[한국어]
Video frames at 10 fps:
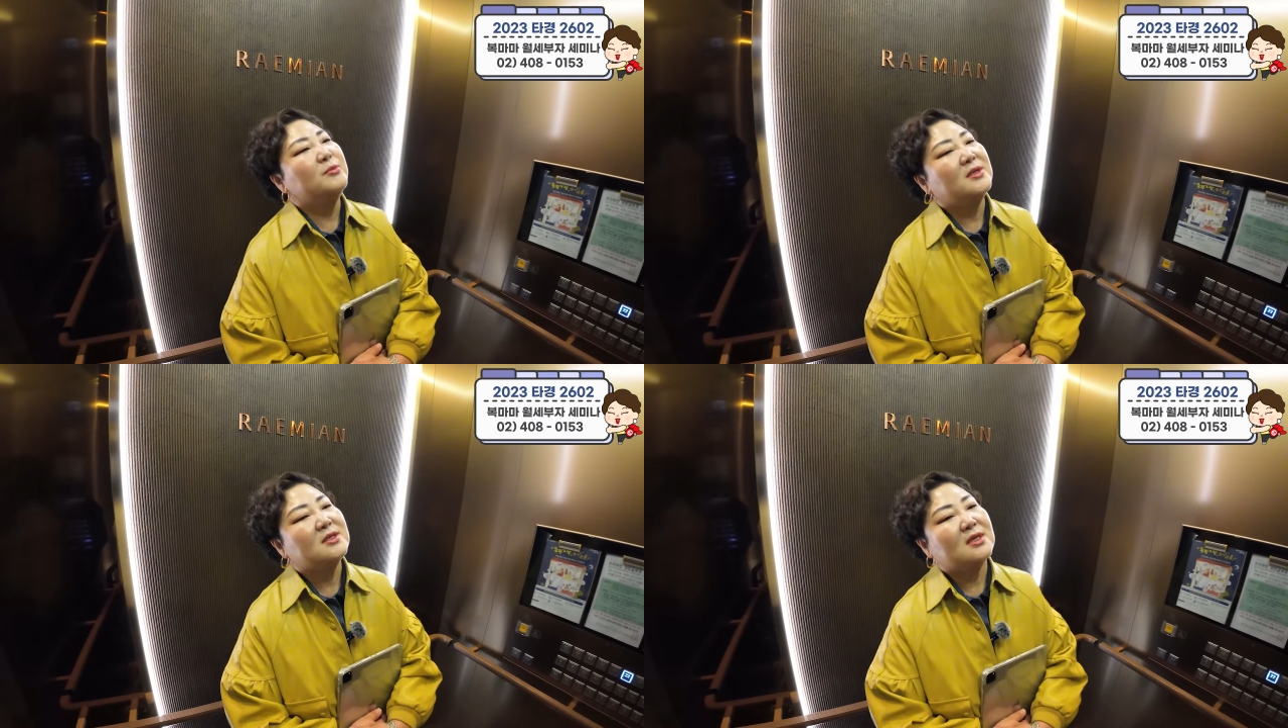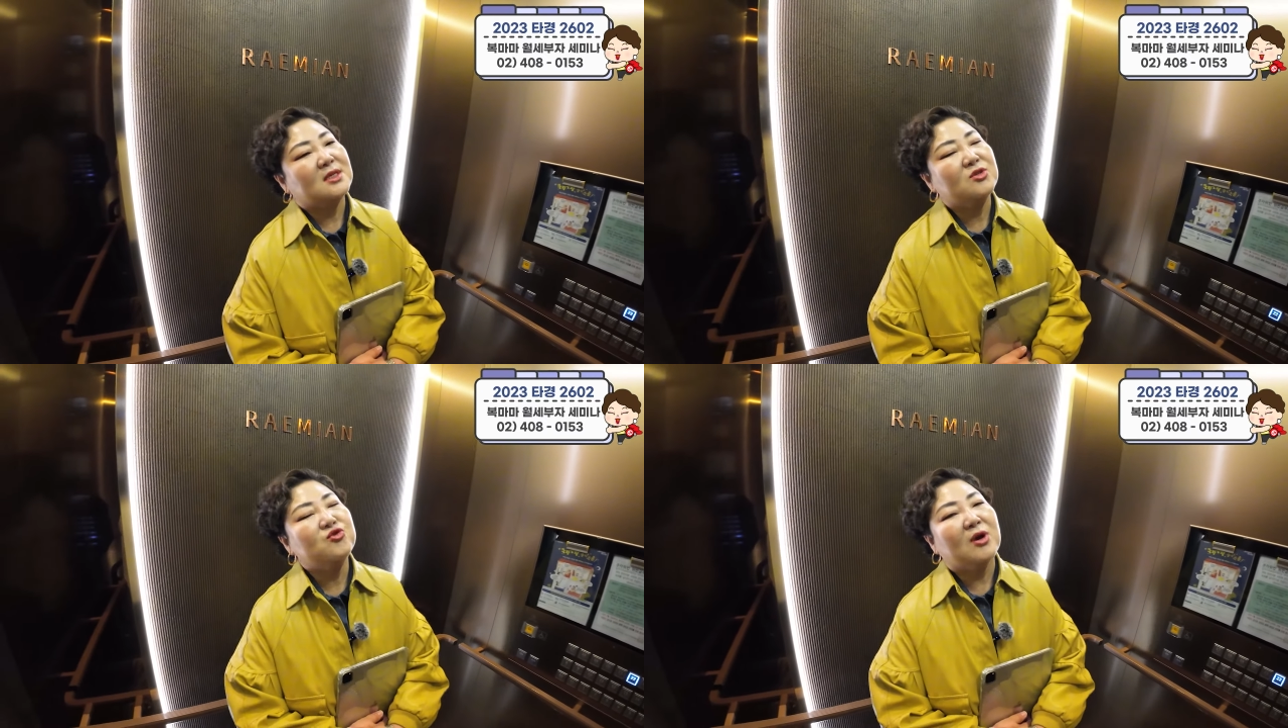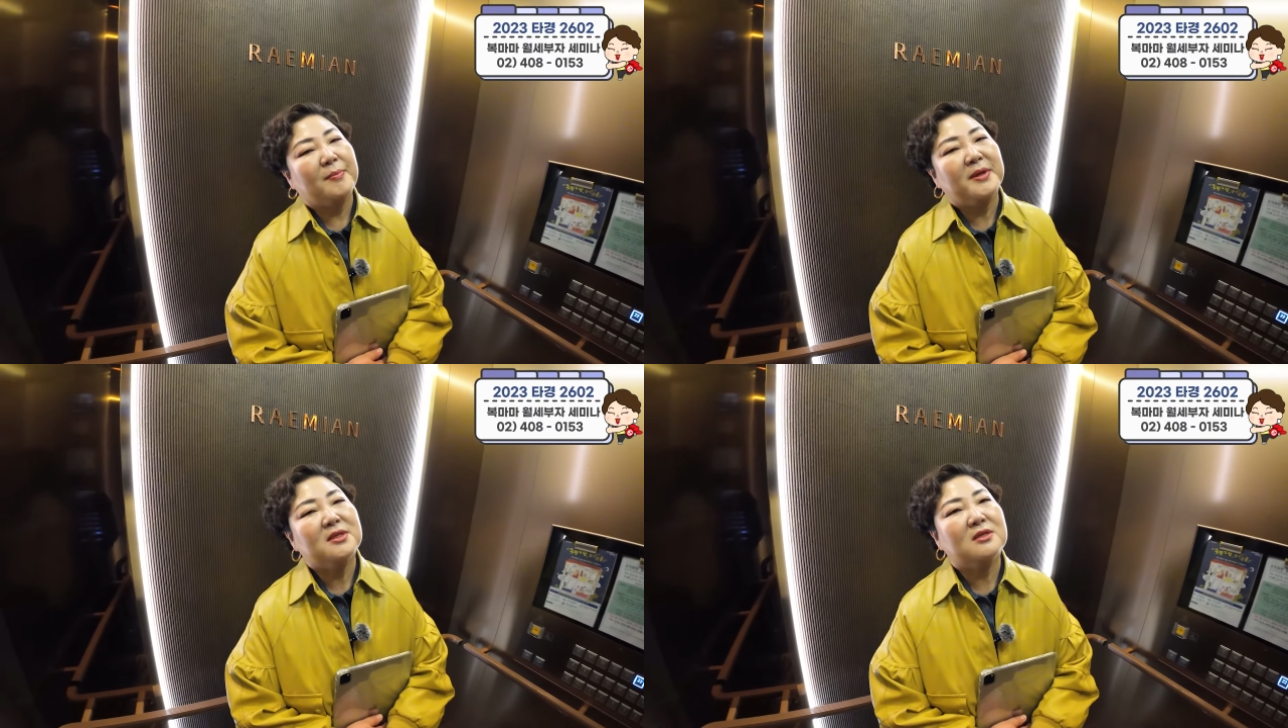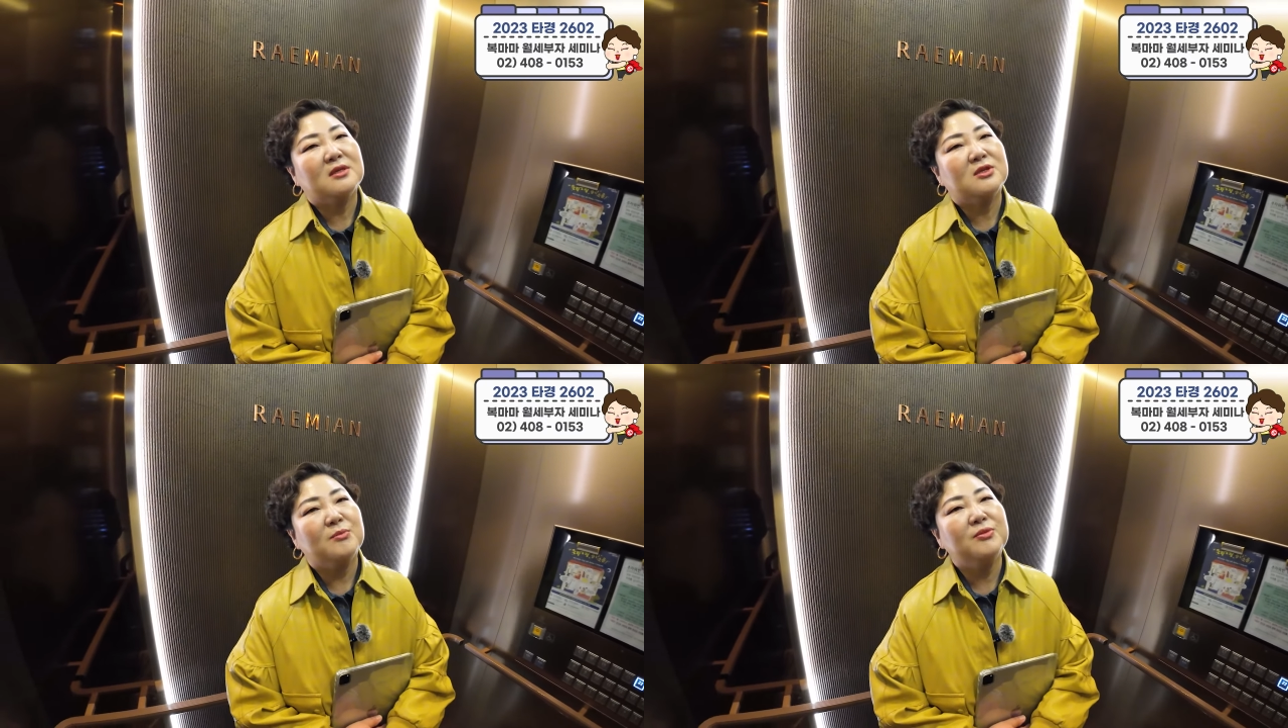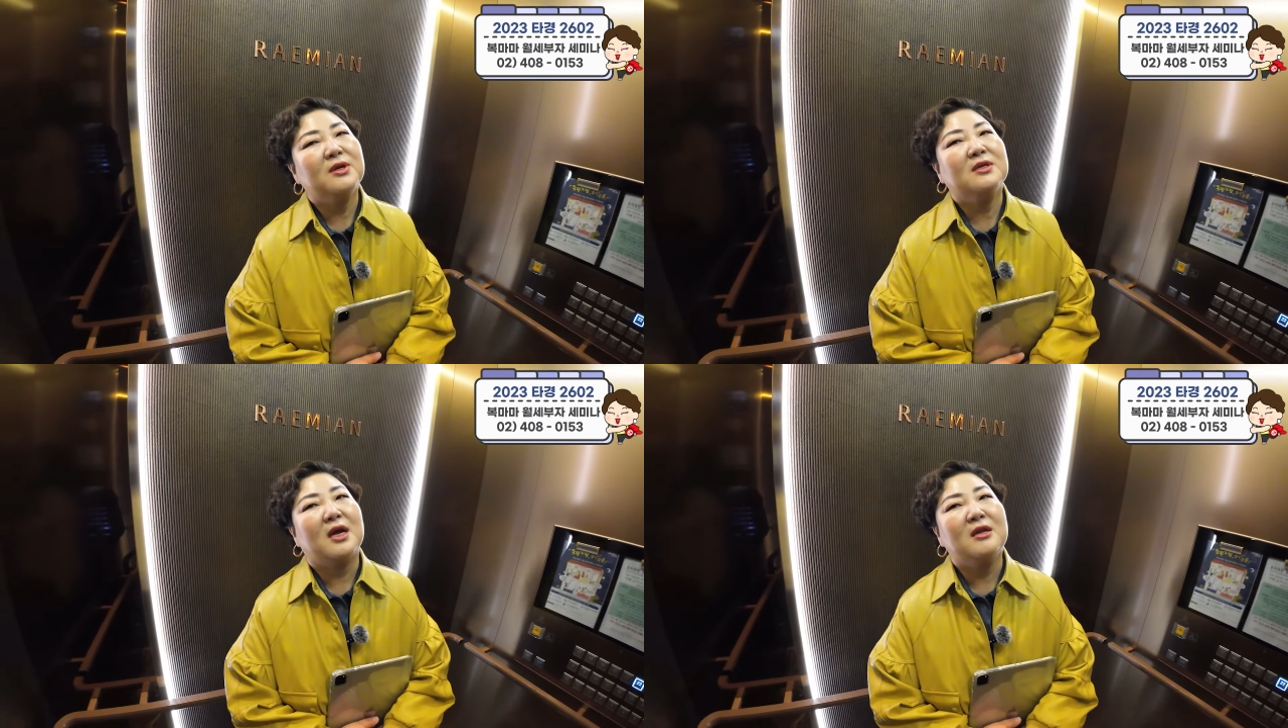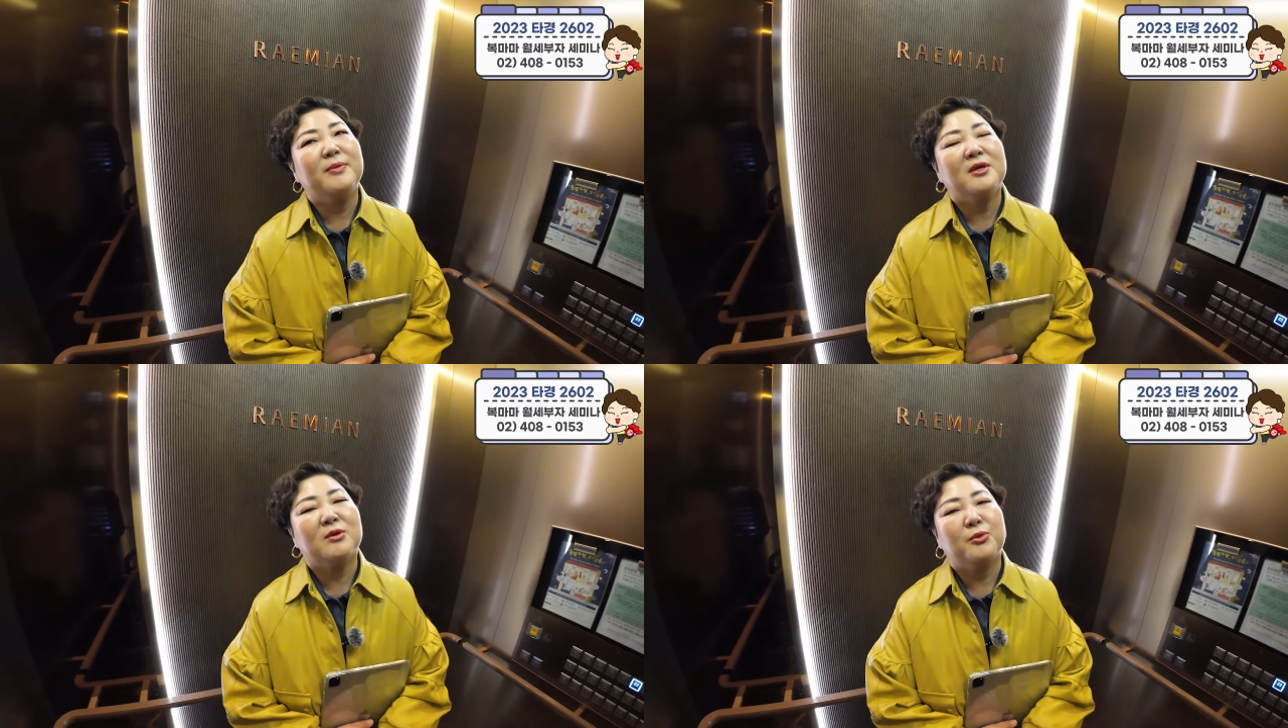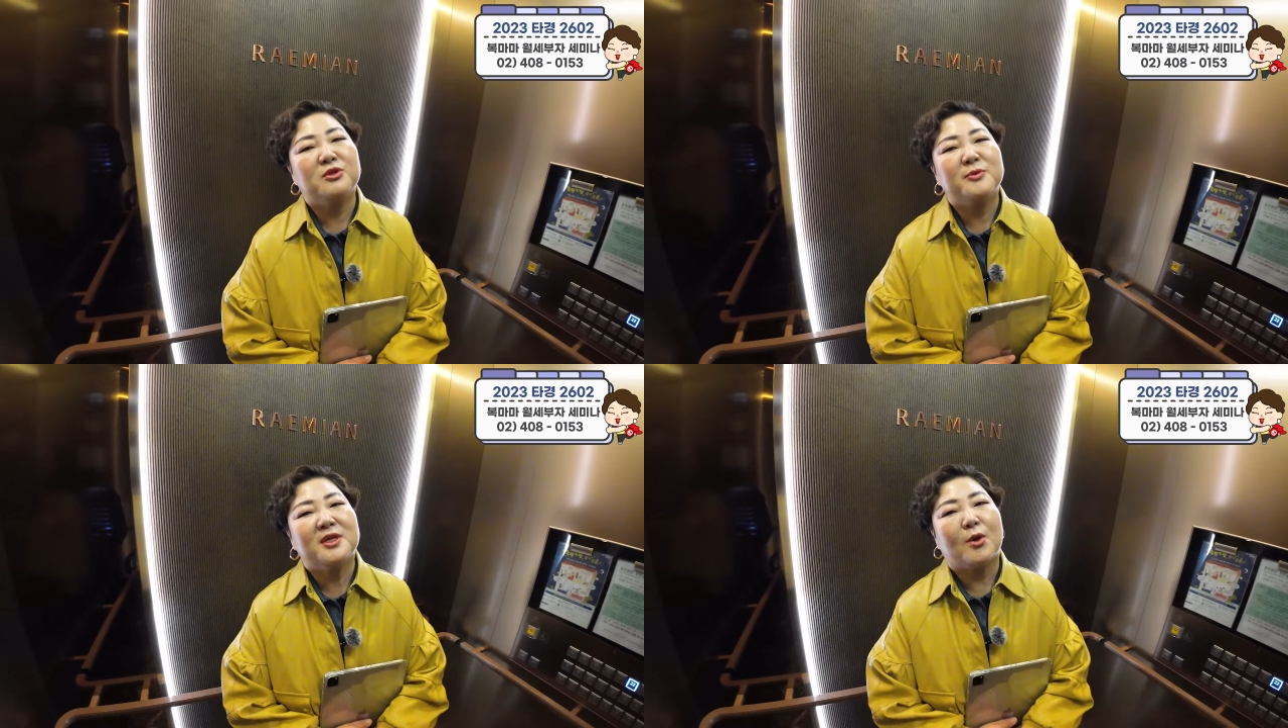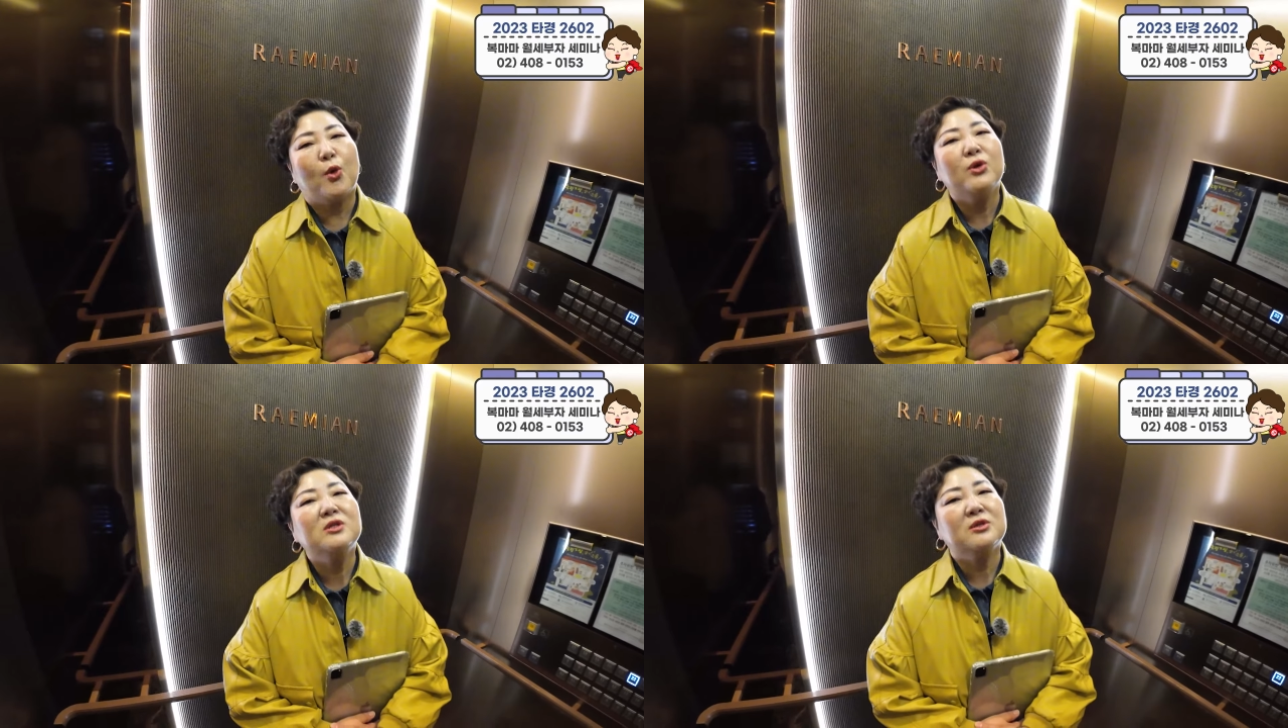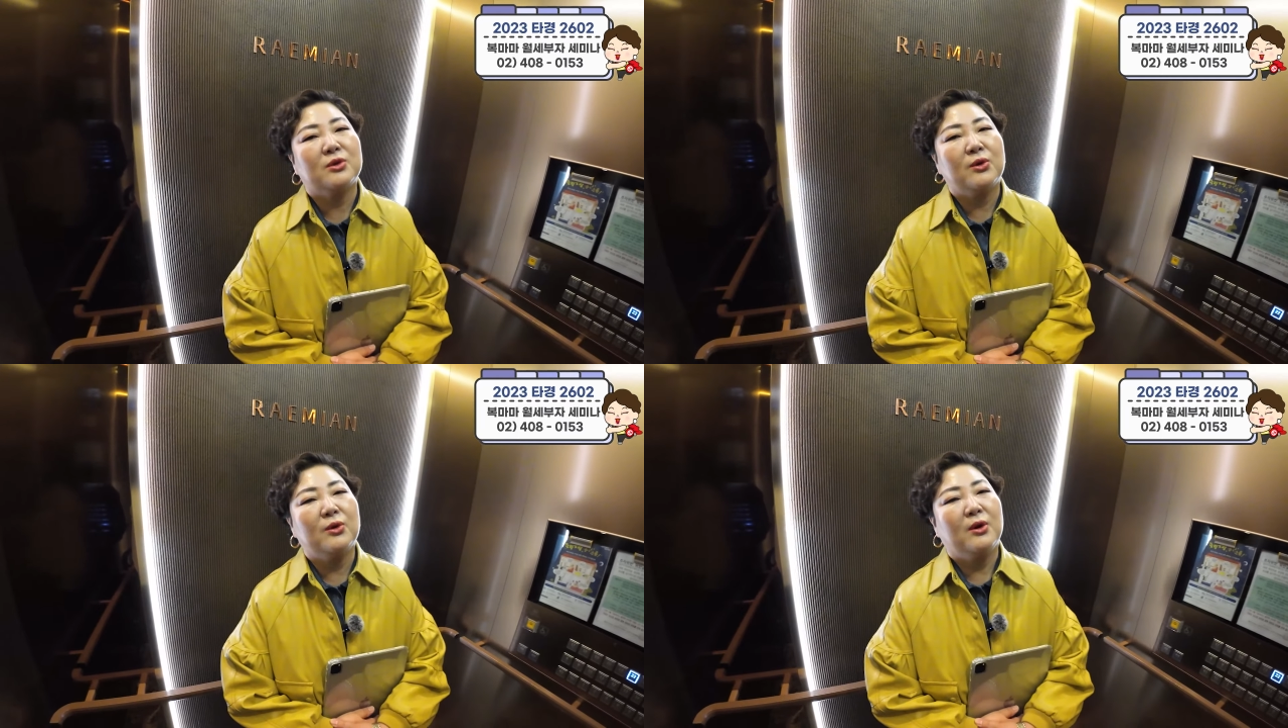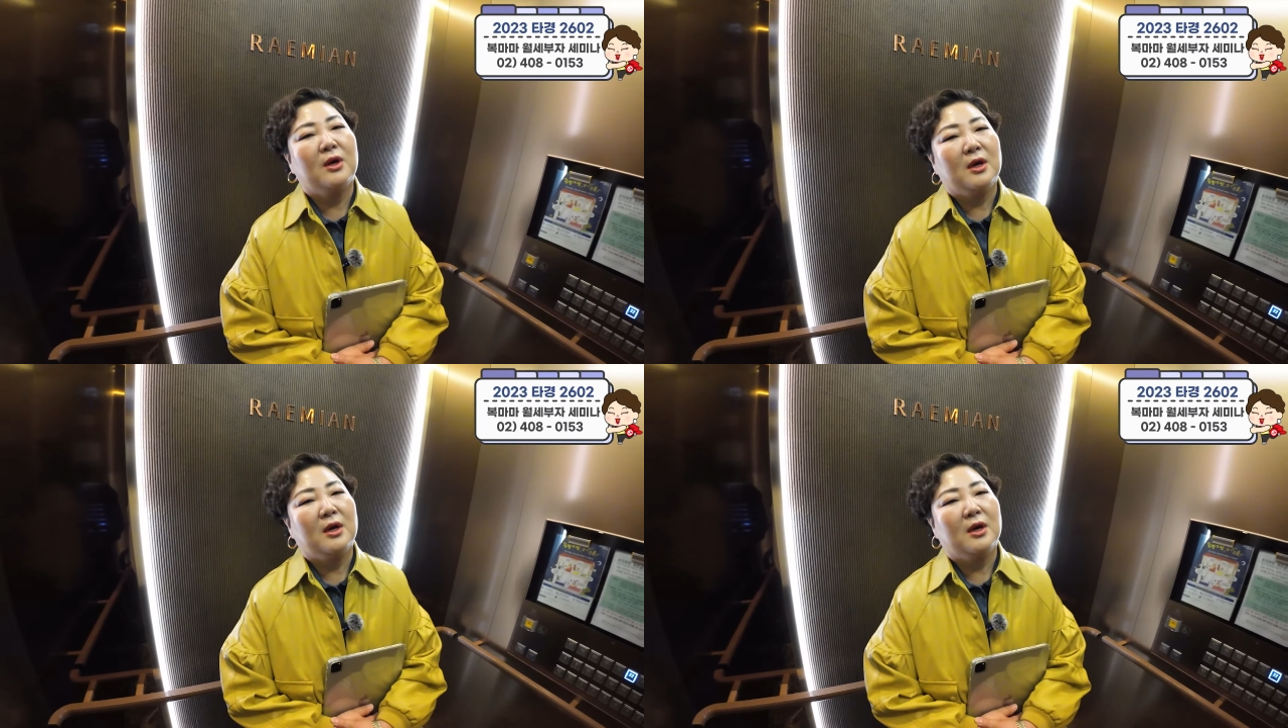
진짜 신축 아파트들은 전부 다 엘리베이터 보시면 다 골드로